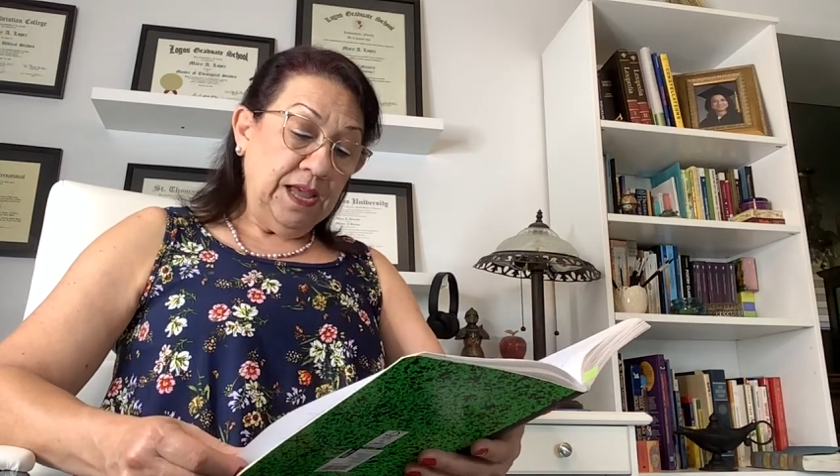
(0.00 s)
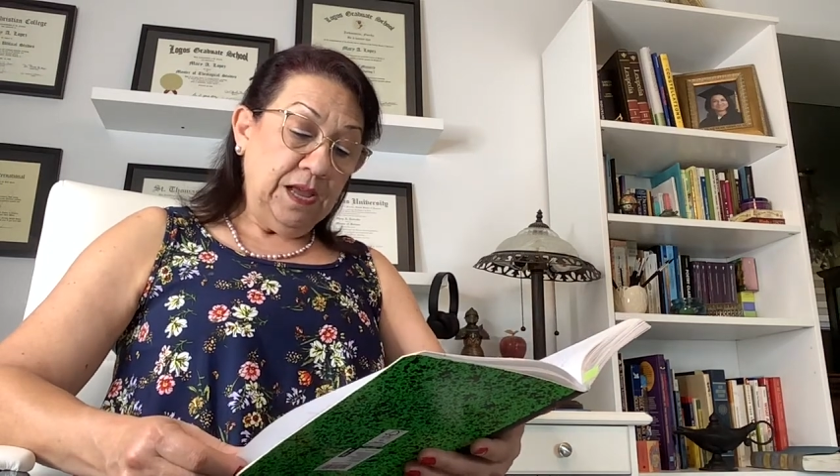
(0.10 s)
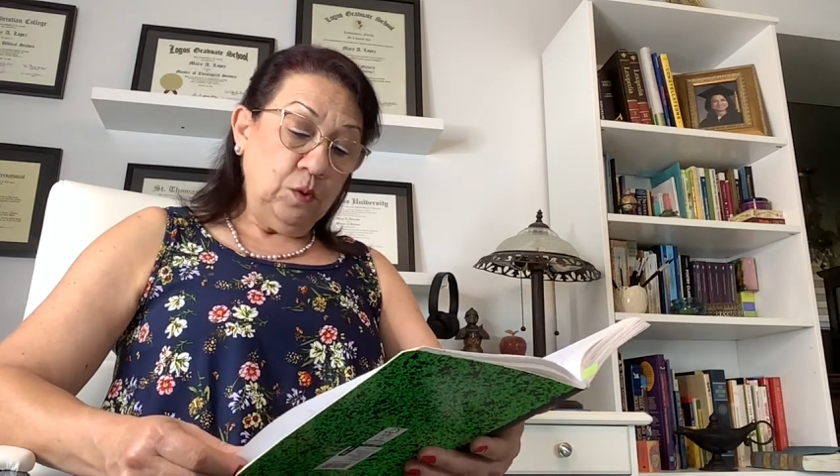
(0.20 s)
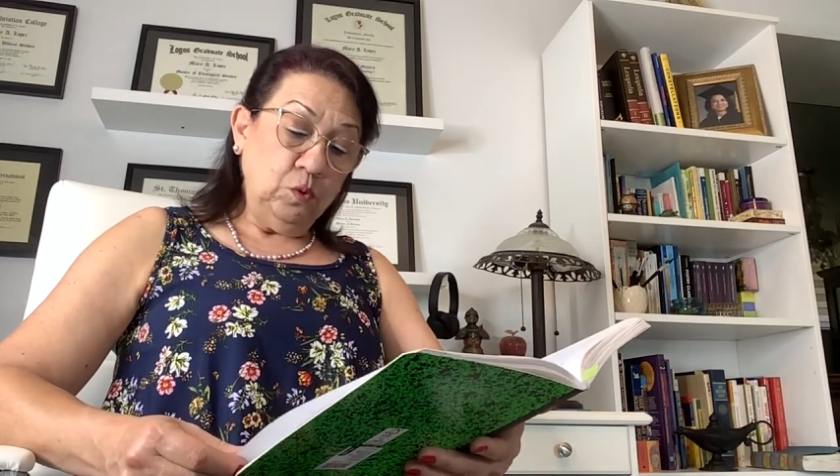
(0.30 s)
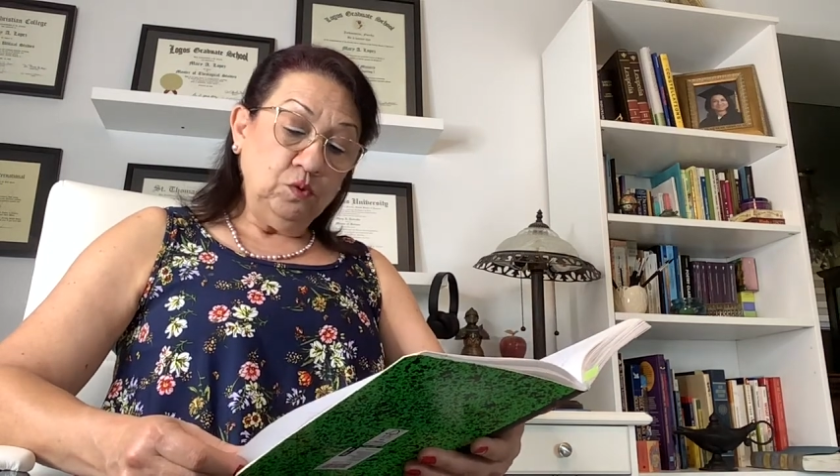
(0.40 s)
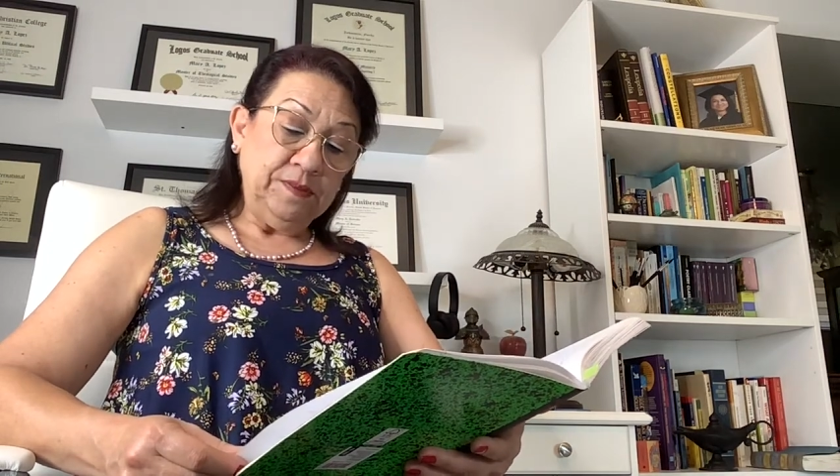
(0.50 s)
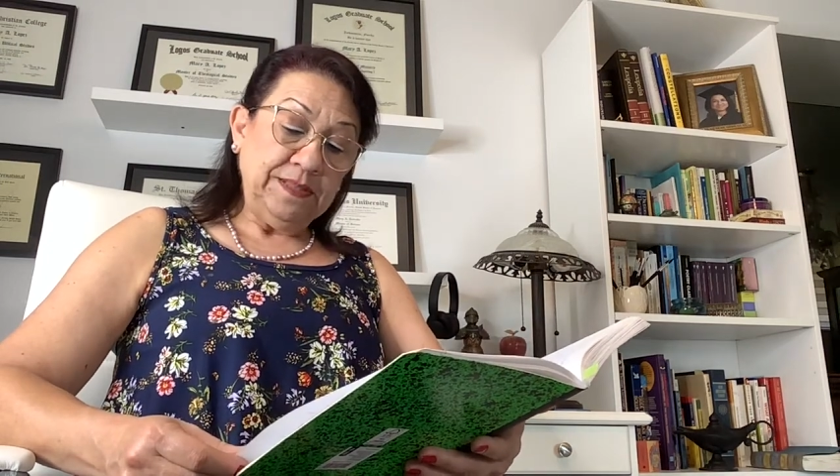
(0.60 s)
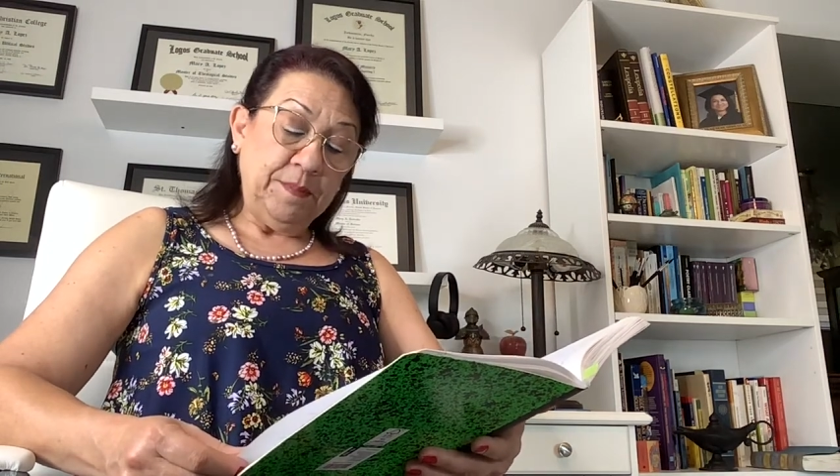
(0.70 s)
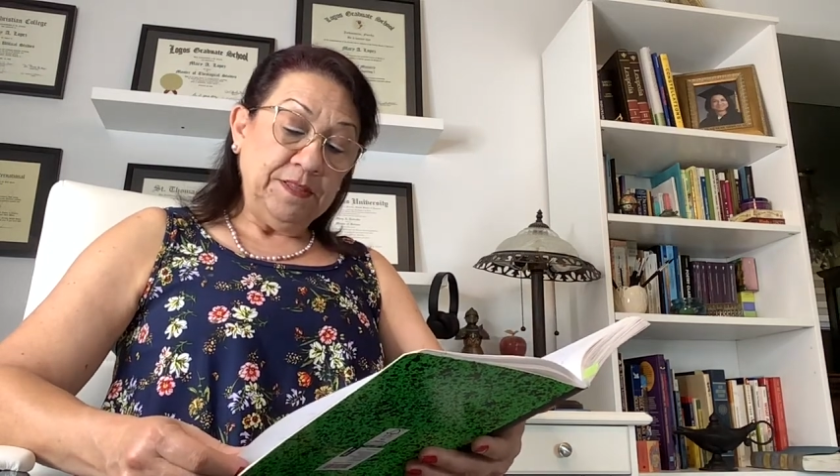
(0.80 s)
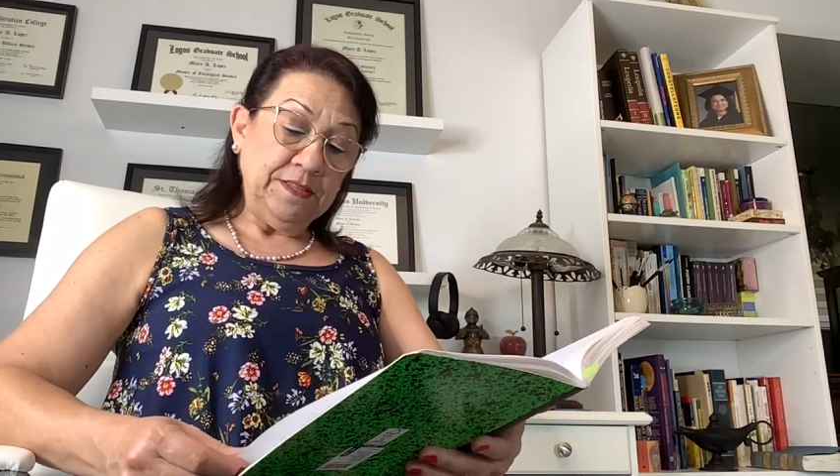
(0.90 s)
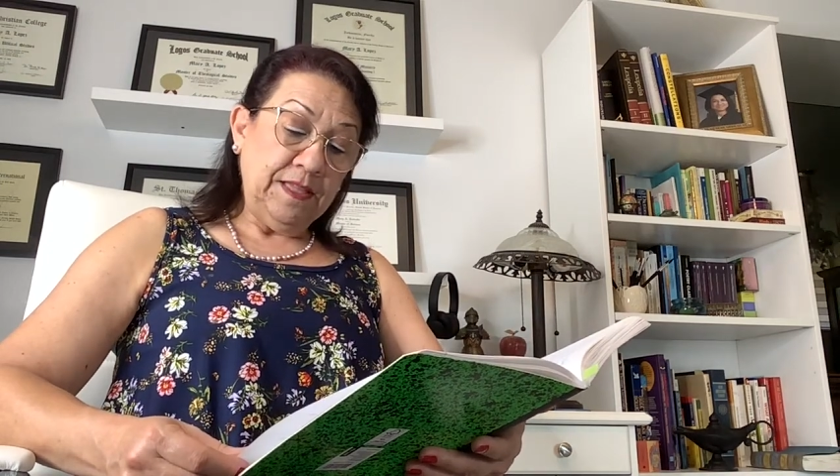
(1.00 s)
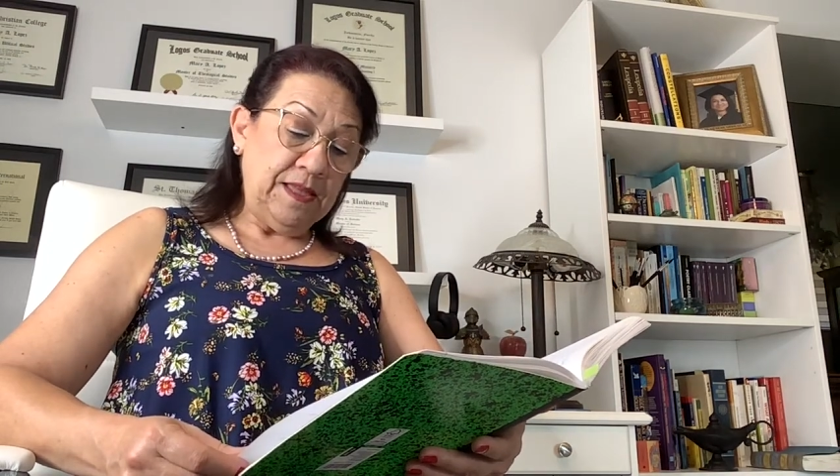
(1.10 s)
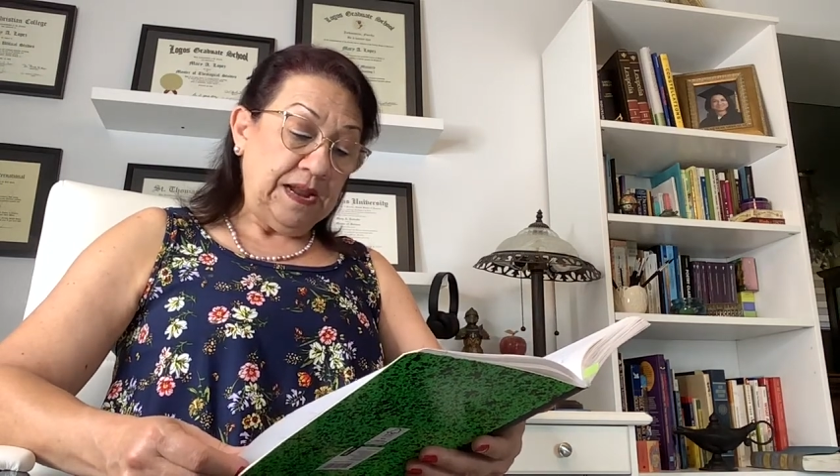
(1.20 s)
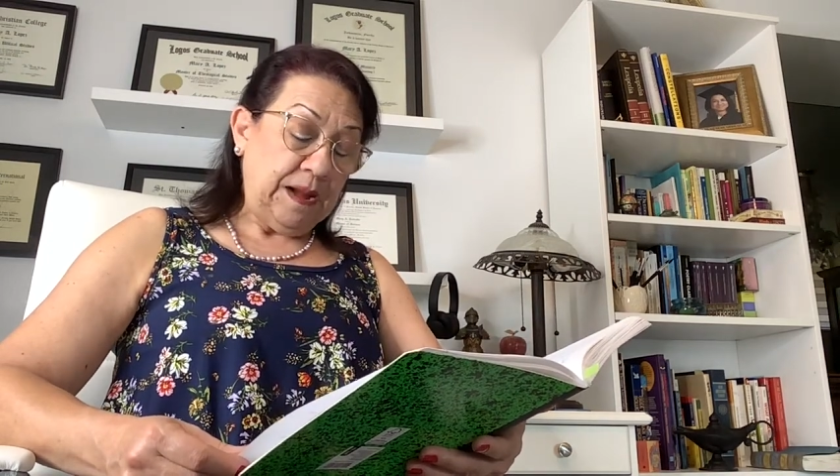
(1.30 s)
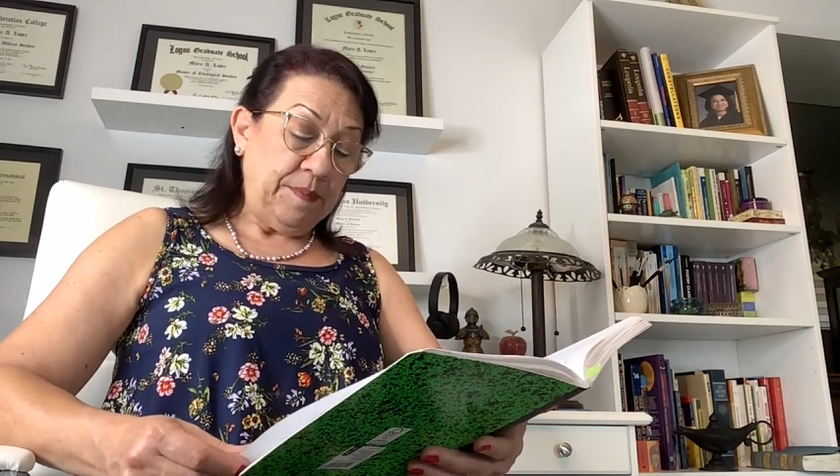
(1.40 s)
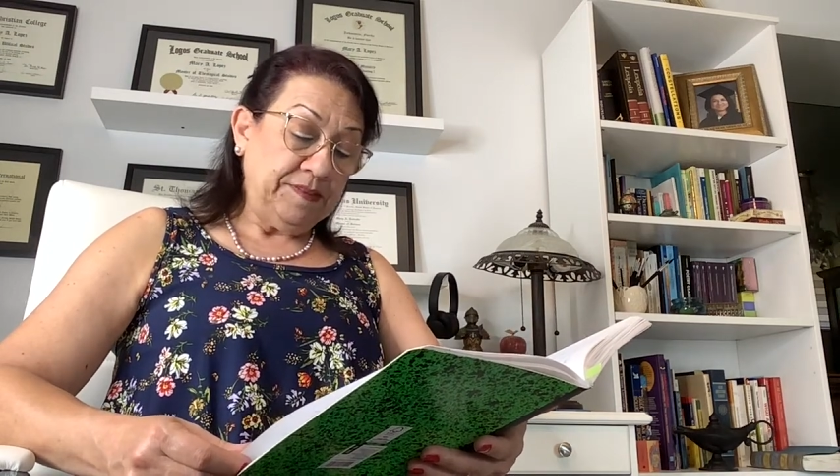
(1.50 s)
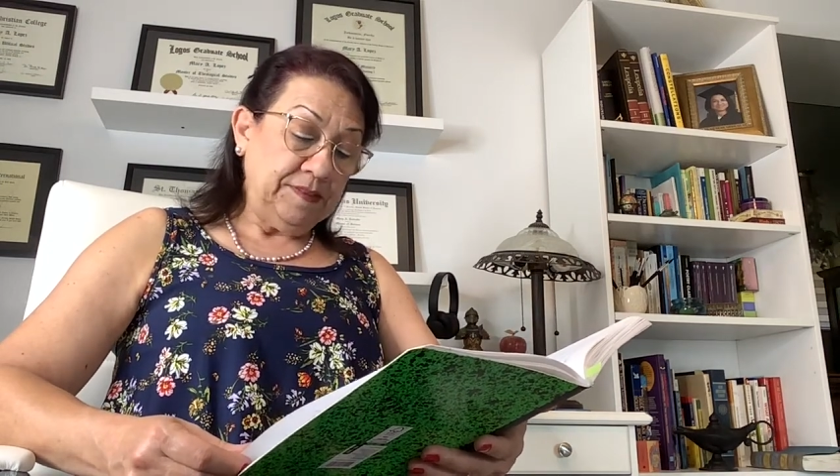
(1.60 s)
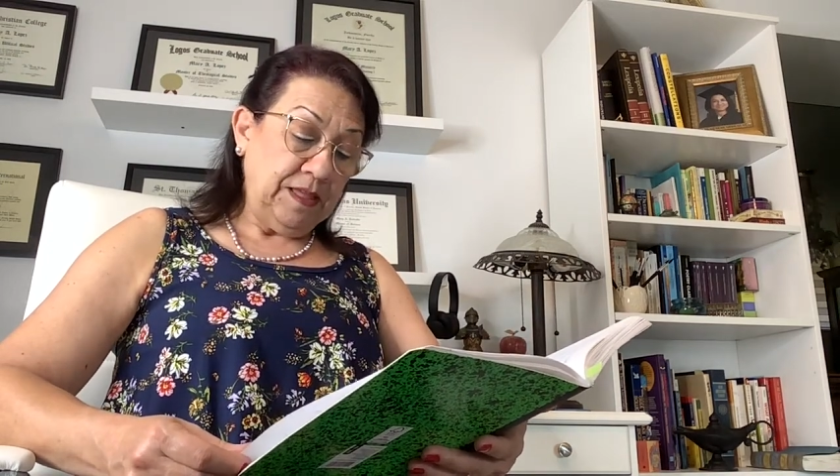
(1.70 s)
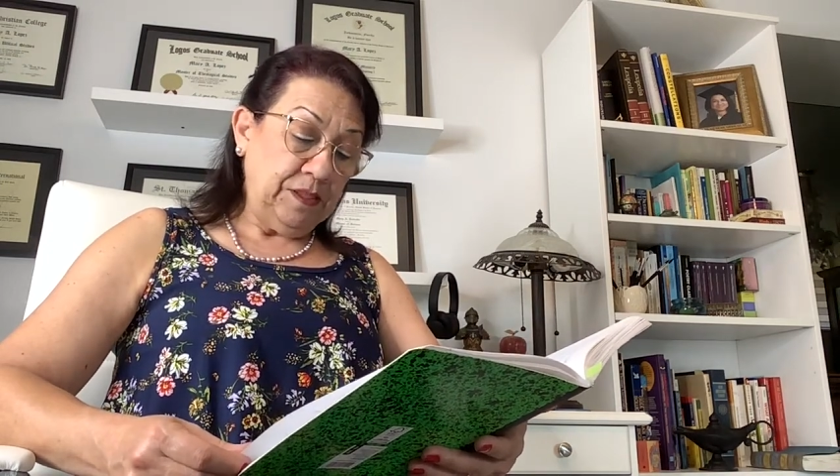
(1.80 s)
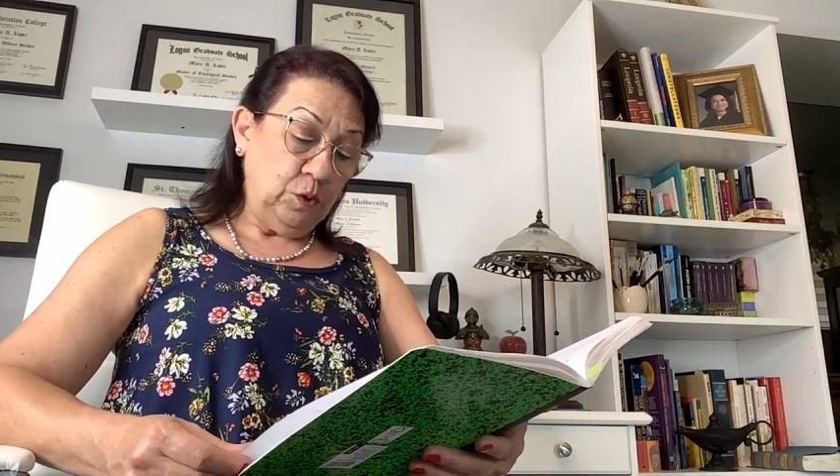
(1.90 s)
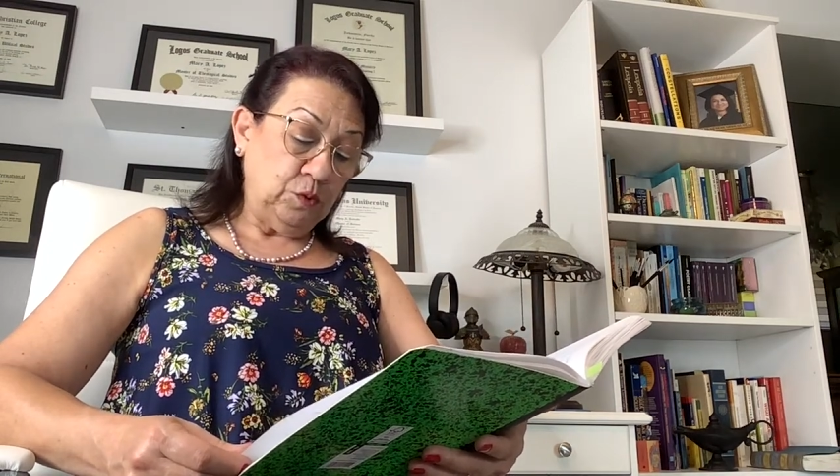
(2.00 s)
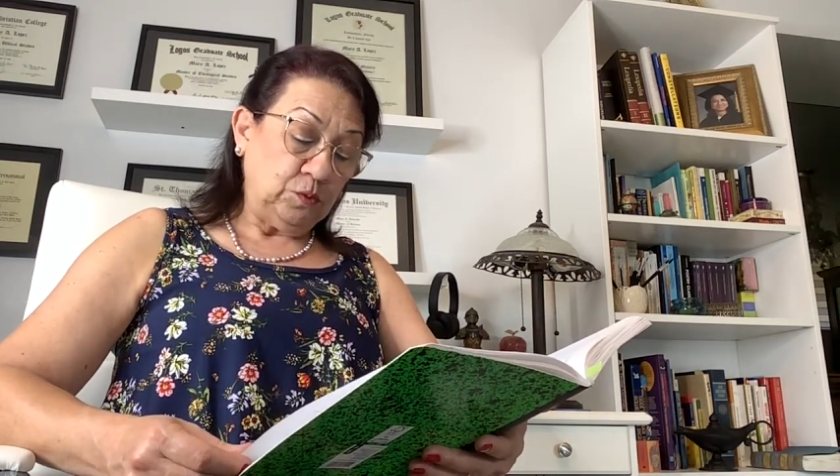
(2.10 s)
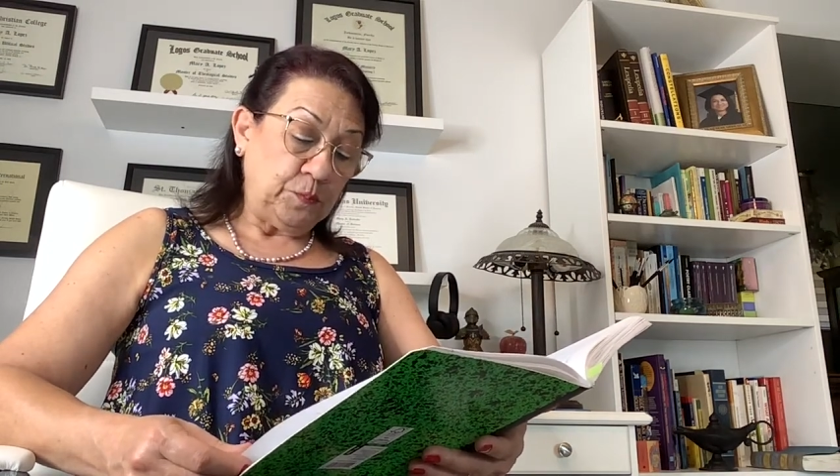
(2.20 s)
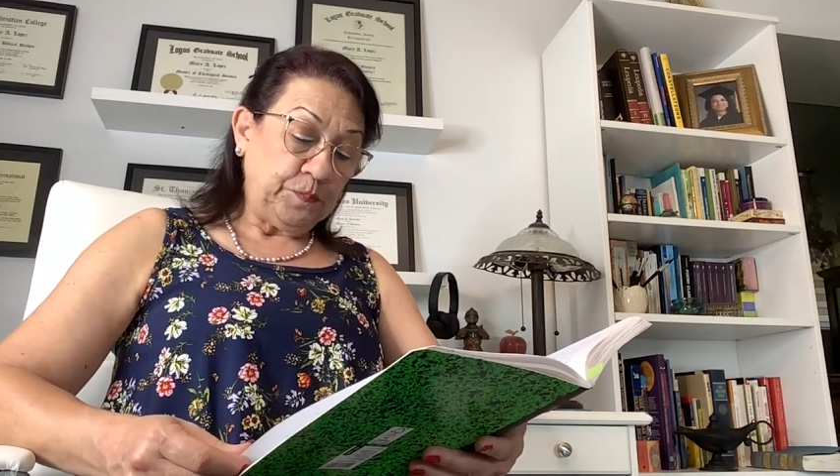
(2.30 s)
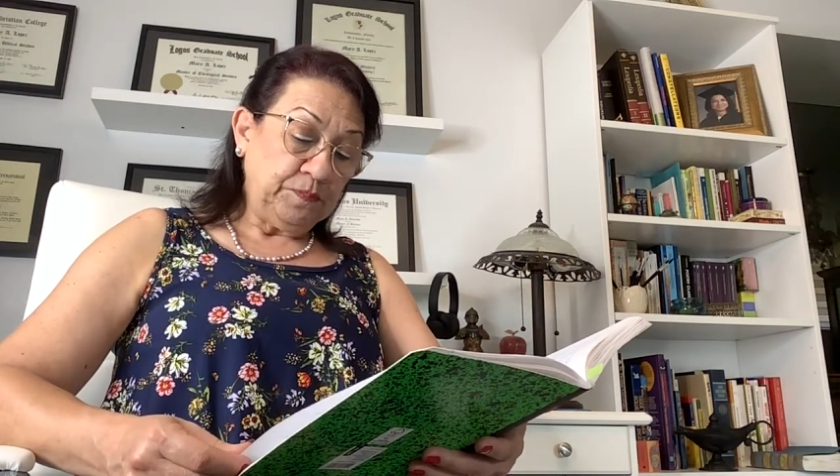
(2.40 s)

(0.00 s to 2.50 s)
El uno es la medida de la capacidad del otro.